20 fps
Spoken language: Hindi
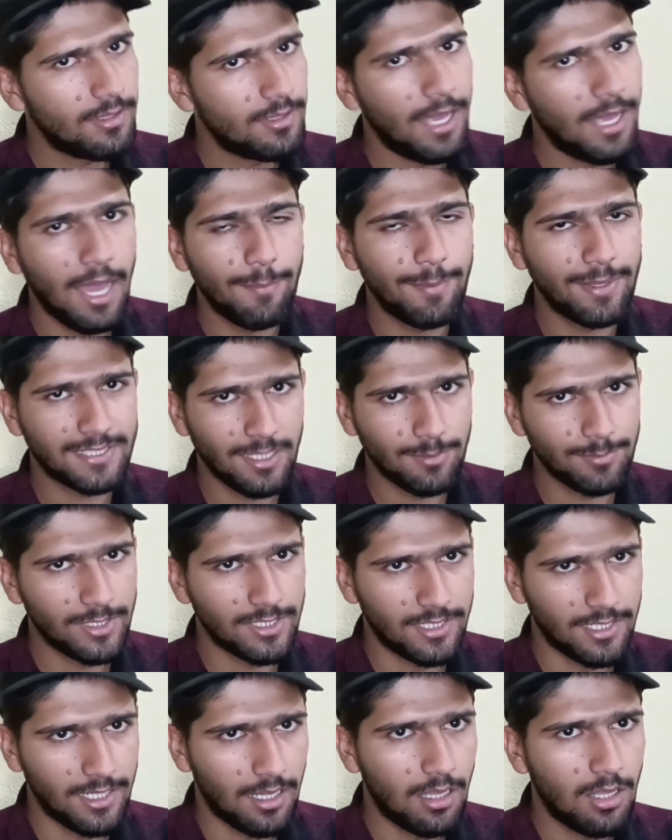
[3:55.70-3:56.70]
आप एग्ज़ाम दे
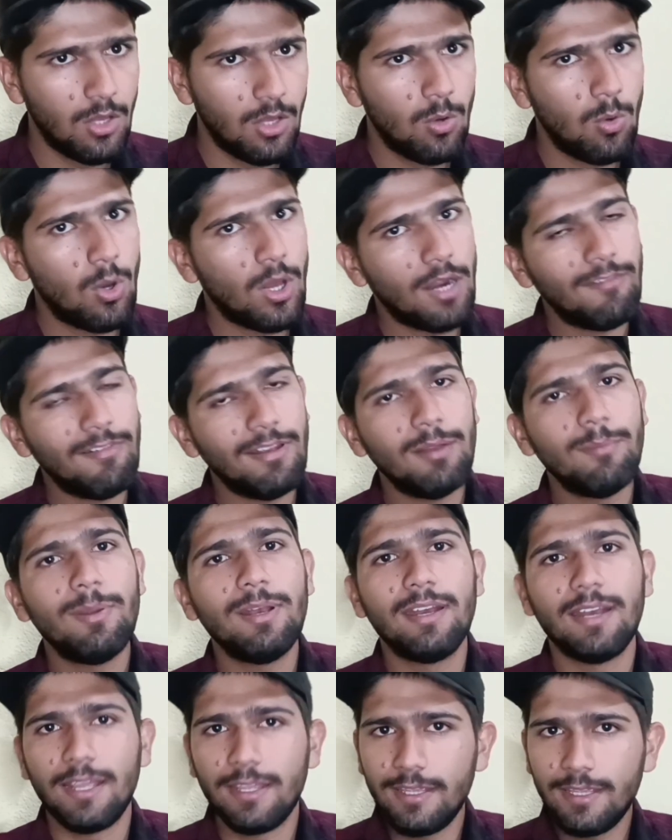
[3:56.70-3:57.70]
देना और अवेलेबल
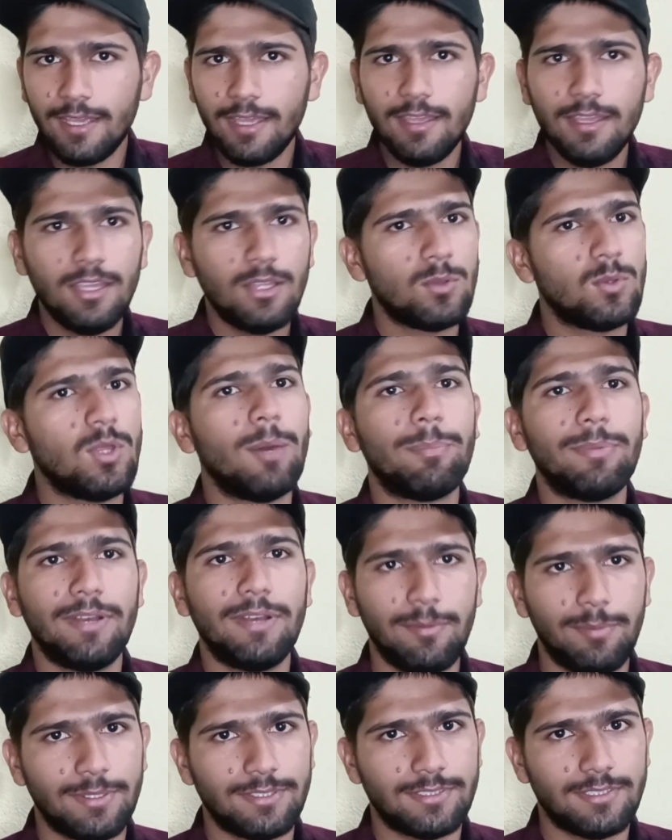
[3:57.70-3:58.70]
नहीं है तो आप
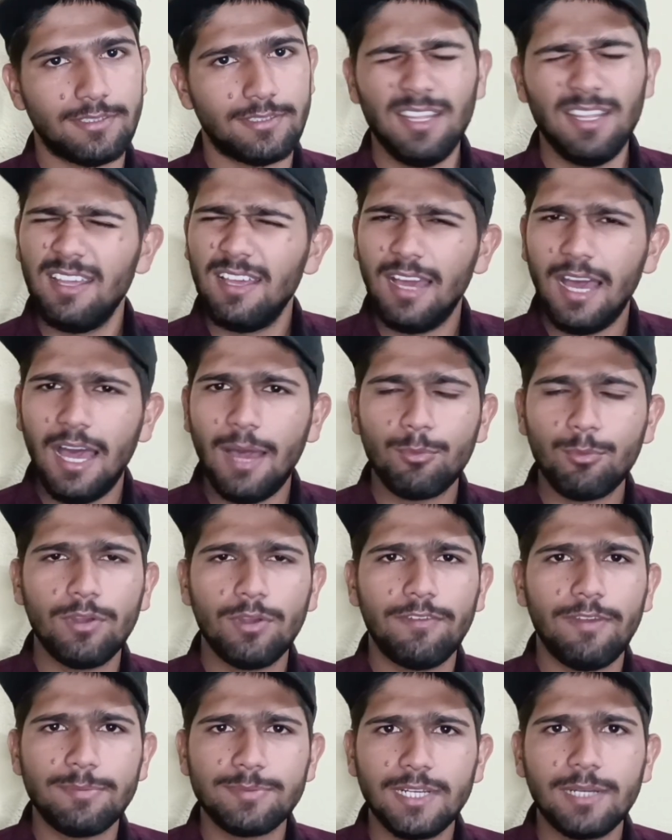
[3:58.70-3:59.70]
नहीं कर सकते आपको
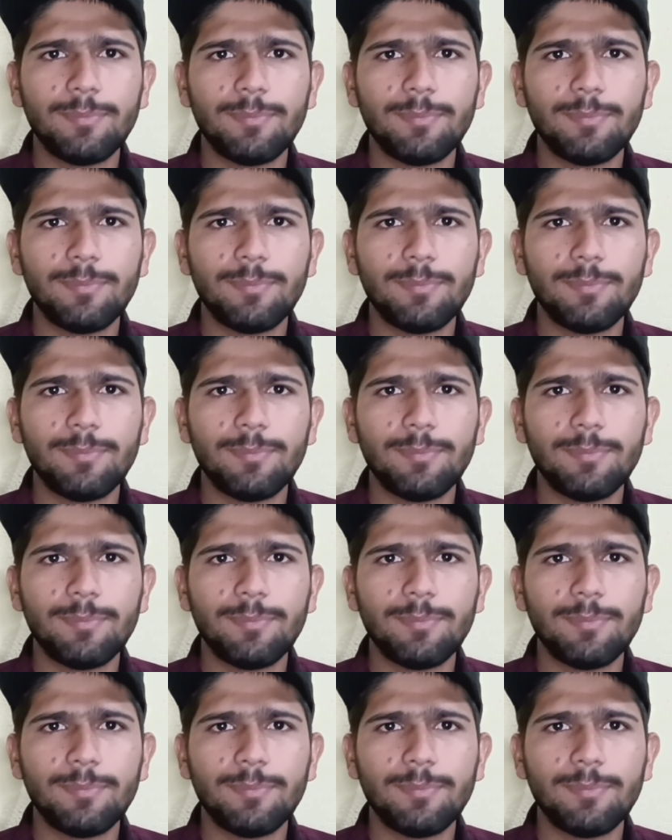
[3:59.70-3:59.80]
वेबसाइट पे